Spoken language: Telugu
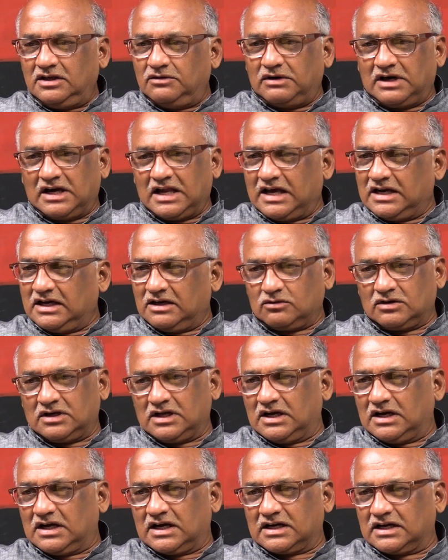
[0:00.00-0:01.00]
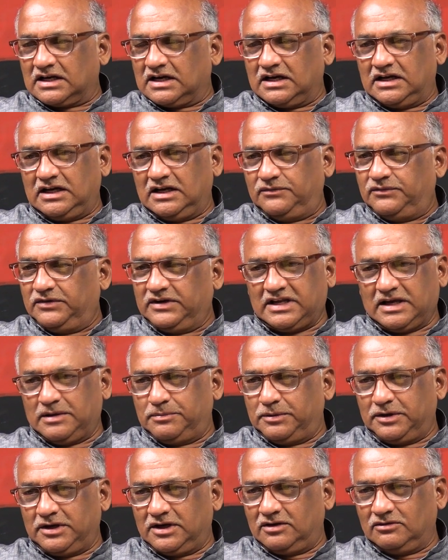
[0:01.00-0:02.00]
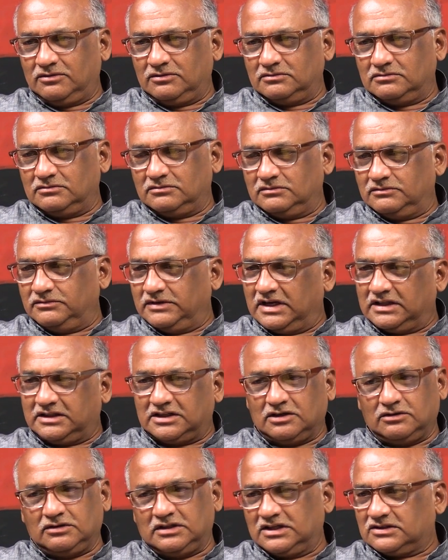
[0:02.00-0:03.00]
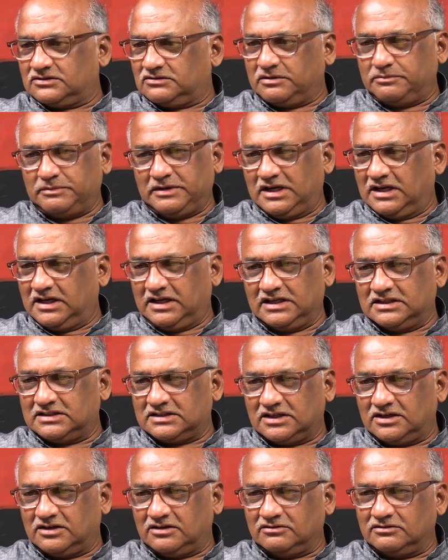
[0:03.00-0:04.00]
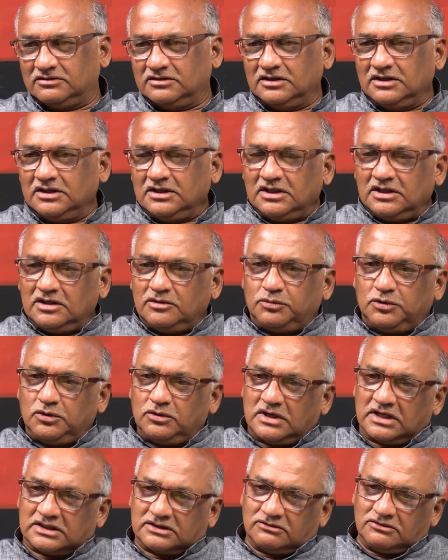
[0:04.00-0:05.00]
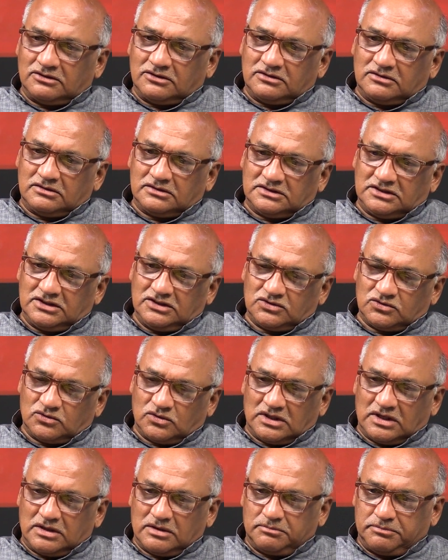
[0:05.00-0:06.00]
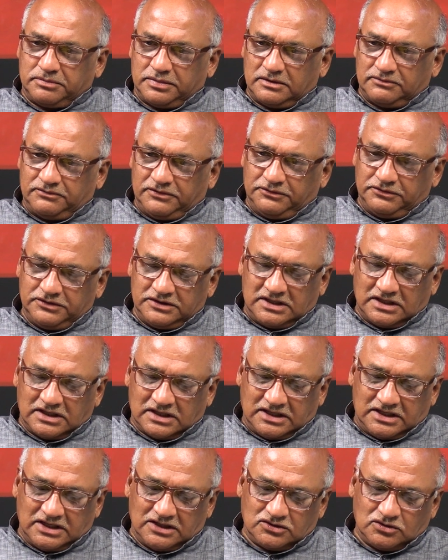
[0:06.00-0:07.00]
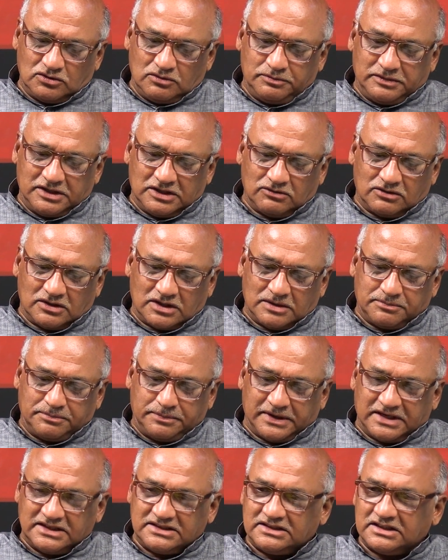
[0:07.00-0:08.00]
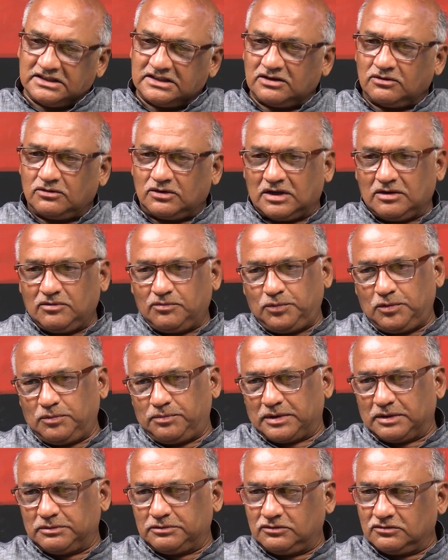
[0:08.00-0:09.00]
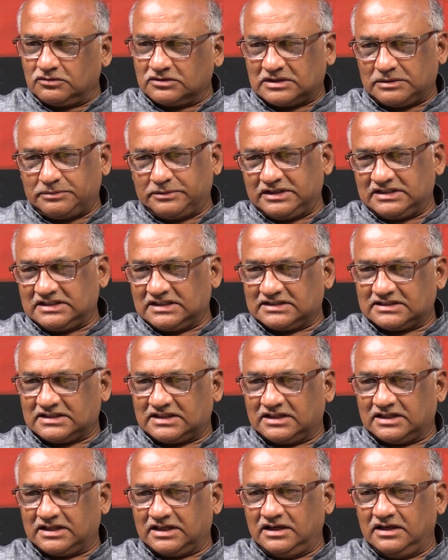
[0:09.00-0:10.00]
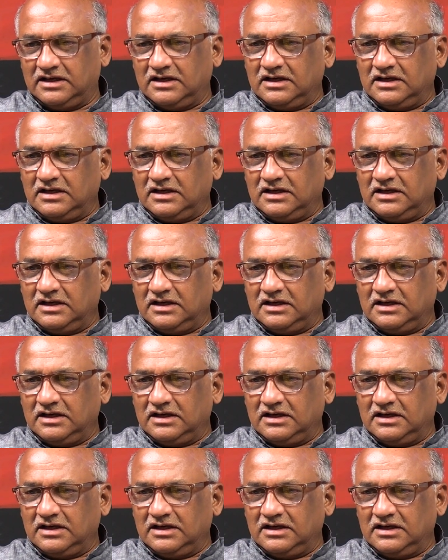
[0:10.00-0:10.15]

ఇవాళ ఆయన కూడా అక్కడ డిఫీట్ అయిపోయాడు వేరే తెలుగుదేశం ఎమ్మెల్యే గెలిచాడు ఇప్పుడు గతంలో తీసుకున్న వివిధ కేసుల మీద ఉన్న పరిస్థితిని కూడా ఇప్పుడు ప్రభుత్వం సమీక్షిస్తుంది